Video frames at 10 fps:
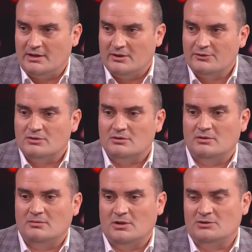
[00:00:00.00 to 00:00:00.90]
è il
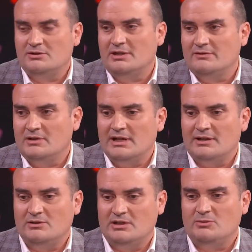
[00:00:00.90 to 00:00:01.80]
nostro modo di
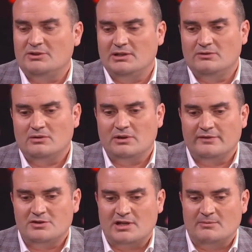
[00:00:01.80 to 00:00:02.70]
lavorare o il tipo di lavoro che
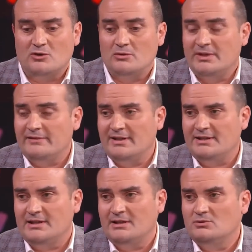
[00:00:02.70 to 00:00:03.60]
facciamo, come in
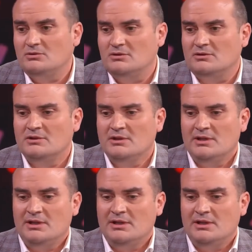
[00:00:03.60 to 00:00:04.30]
effetti è accaduto